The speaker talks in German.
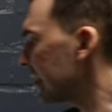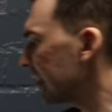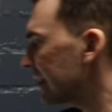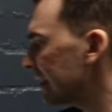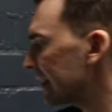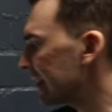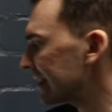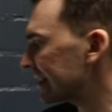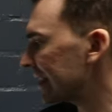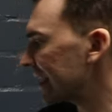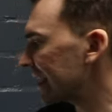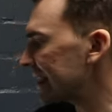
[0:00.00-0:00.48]

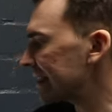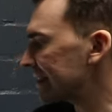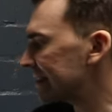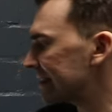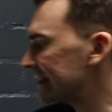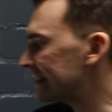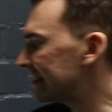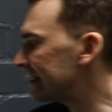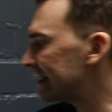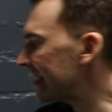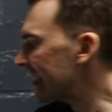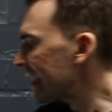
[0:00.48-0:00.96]
Das heißt,
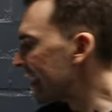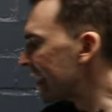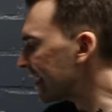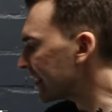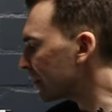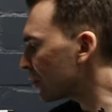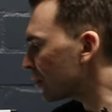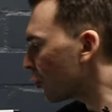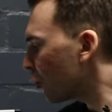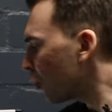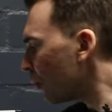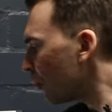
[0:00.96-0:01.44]
der
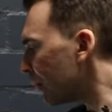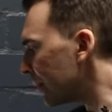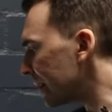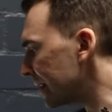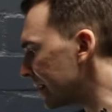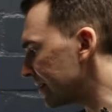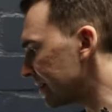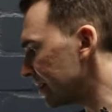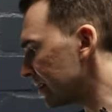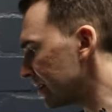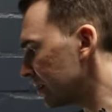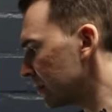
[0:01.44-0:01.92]

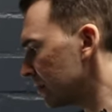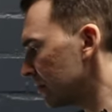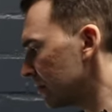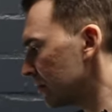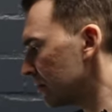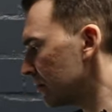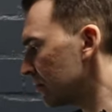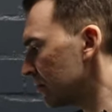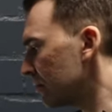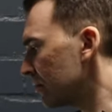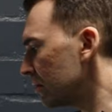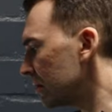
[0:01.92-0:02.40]
entkuppelt
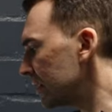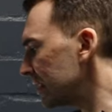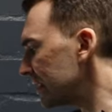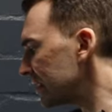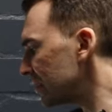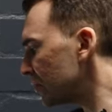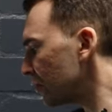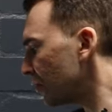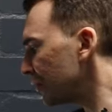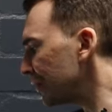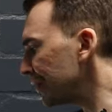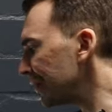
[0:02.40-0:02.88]

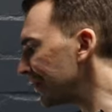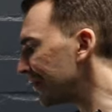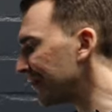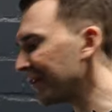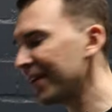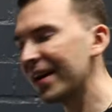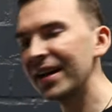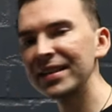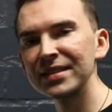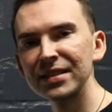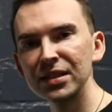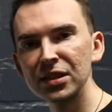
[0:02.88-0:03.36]
ist noch nicht
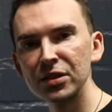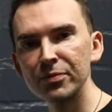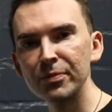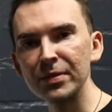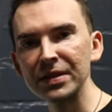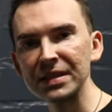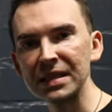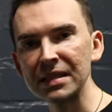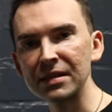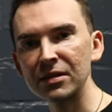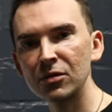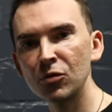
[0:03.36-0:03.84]
fertig
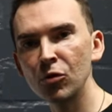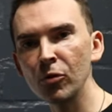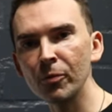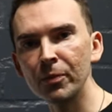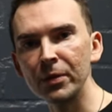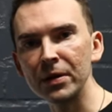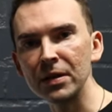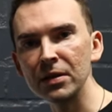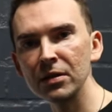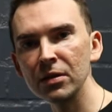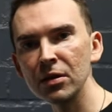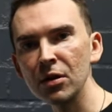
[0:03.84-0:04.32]
mit
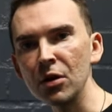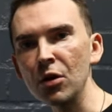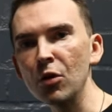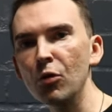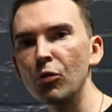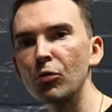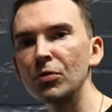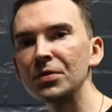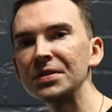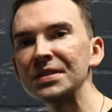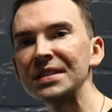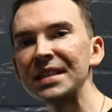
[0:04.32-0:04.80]
Entkuppeln
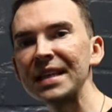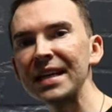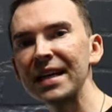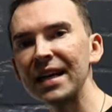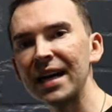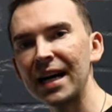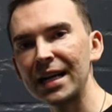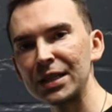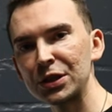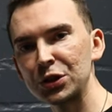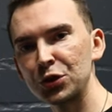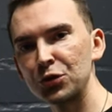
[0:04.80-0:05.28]
und
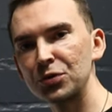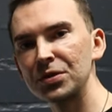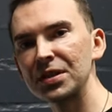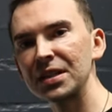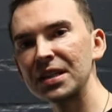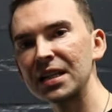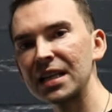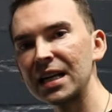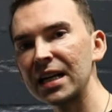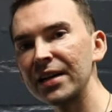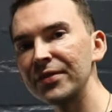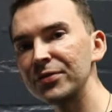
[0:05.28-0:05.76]
der hat schon eine
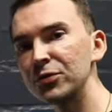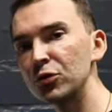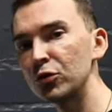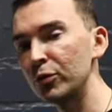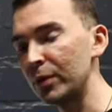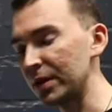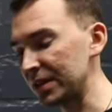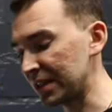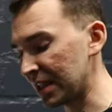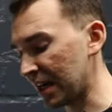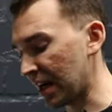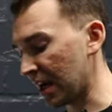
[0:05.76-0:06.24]

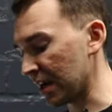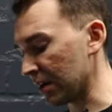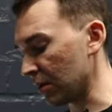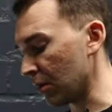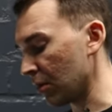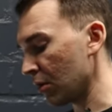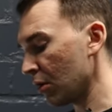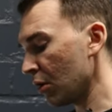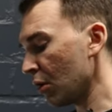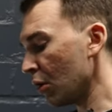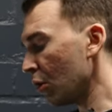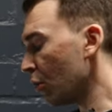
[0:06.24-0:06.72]
Kraftübertragung
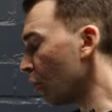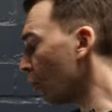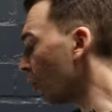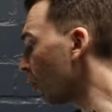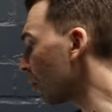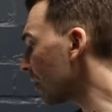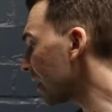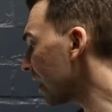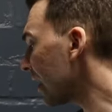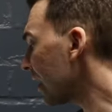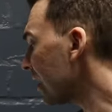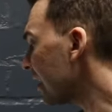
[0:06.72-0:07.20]

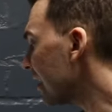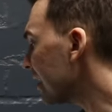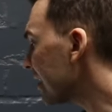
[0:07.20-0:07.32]
oder